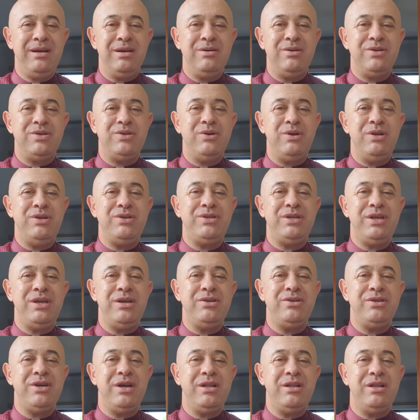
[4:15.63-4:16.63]
Que o Senhor
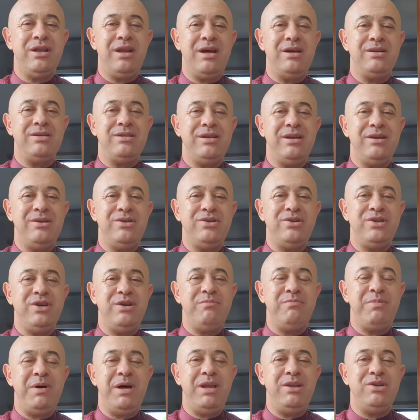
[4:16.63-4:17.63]
esteja atrás de
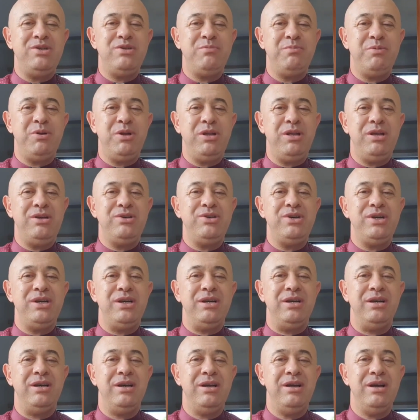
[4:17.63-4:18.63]
ti para te
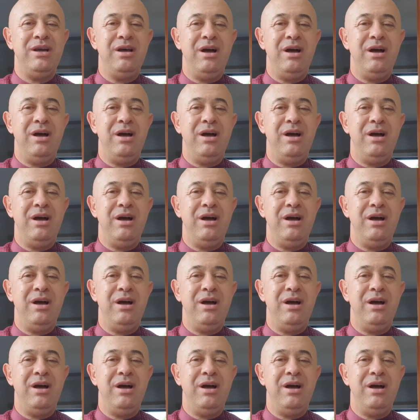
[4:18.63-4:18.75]
proteger